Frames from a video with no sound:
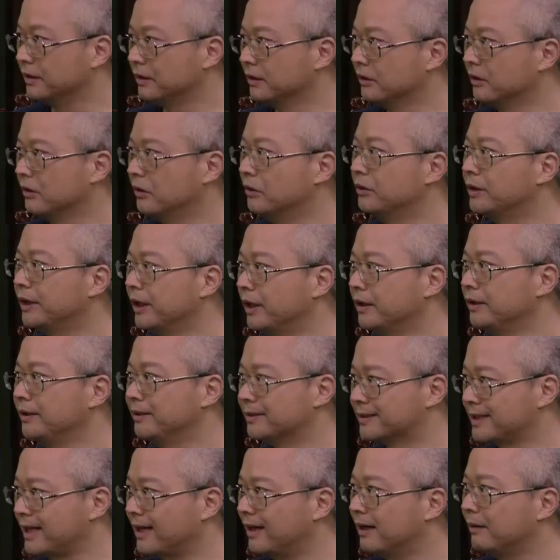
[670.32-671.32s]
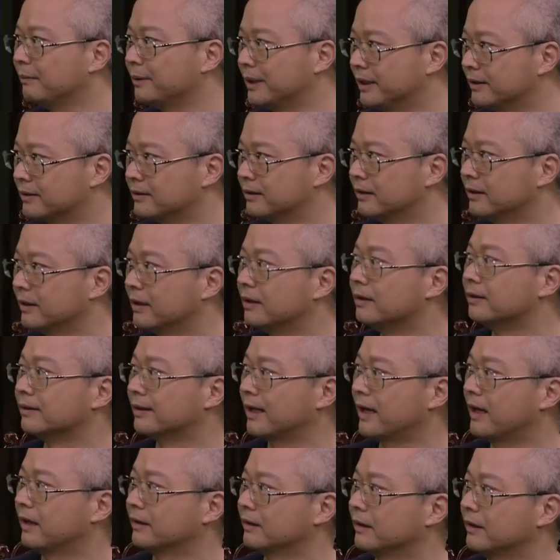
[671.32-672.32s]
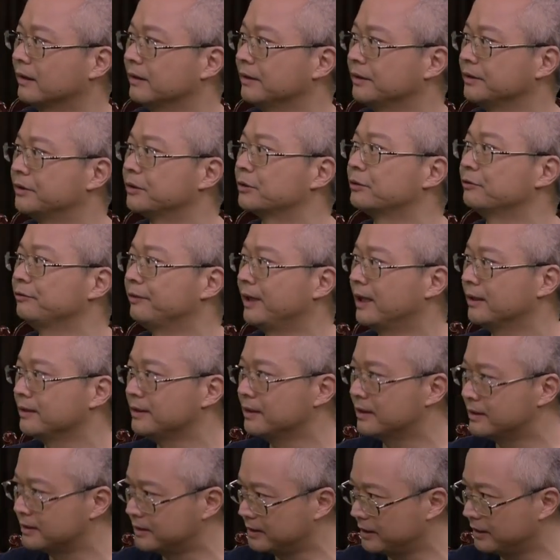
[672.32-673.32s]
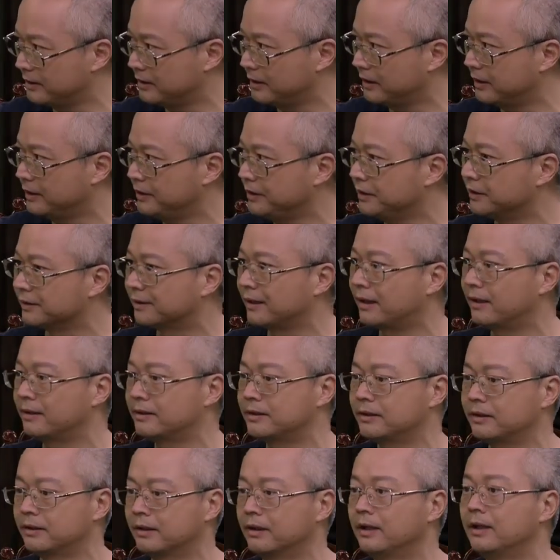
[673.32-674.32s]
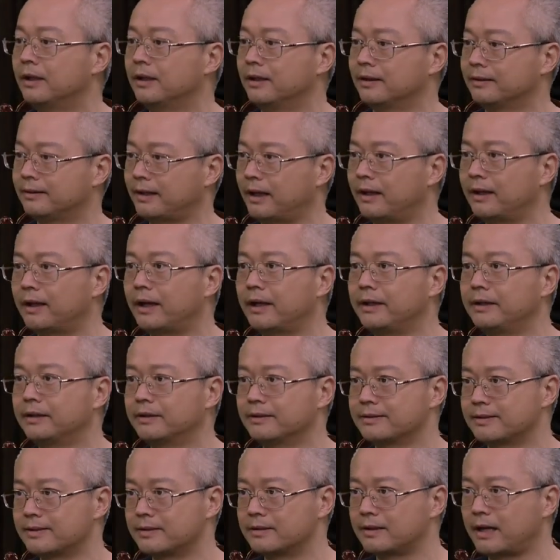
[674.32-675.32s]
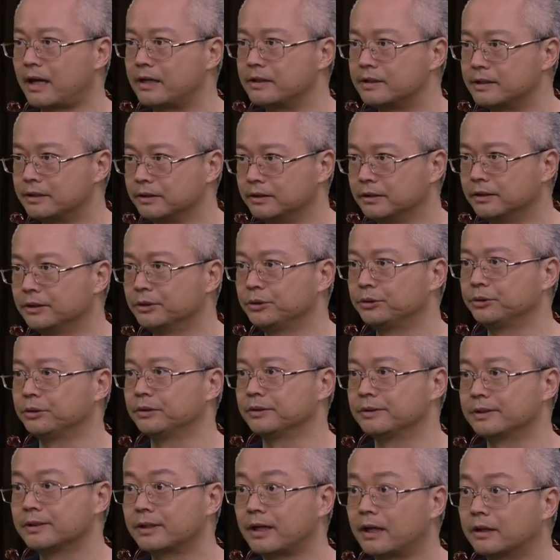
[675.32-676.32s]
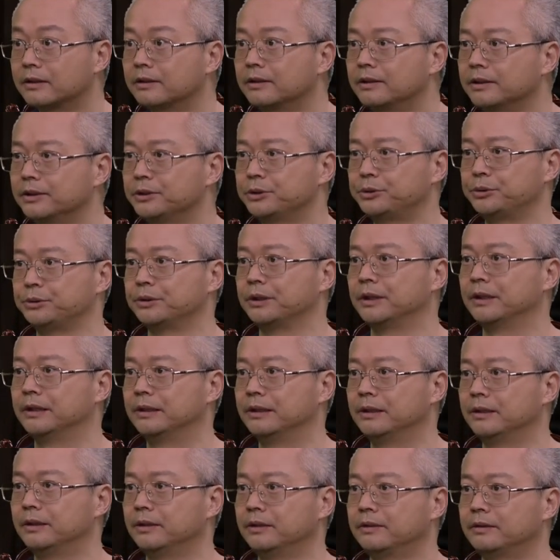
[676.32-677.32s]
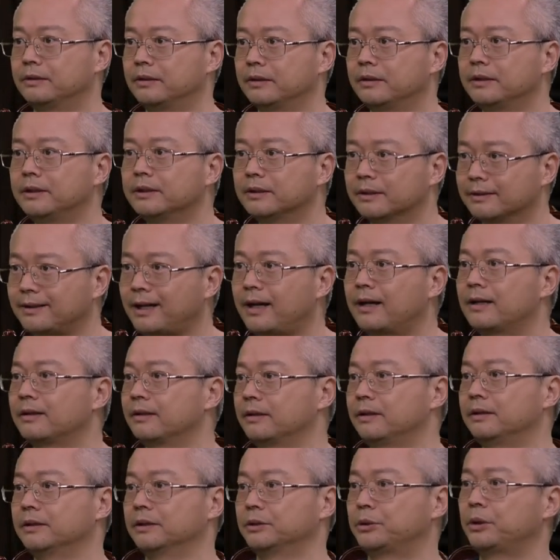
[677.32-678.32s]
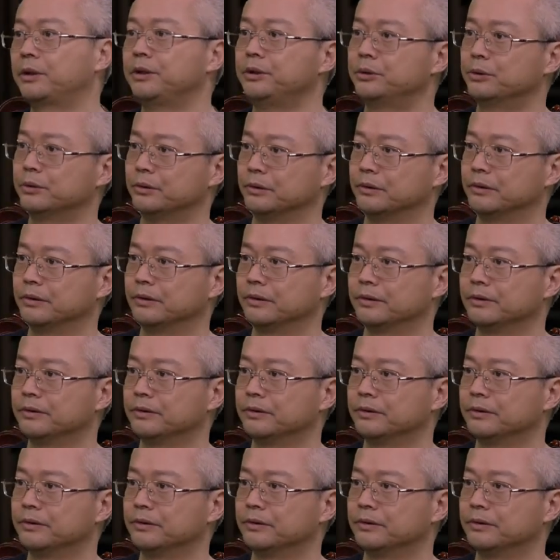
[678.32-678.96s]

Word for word: 易跟后天易差别是很大的，就是发现先天易它是带来一个自然哲学、自然科学的一个大的一个推动，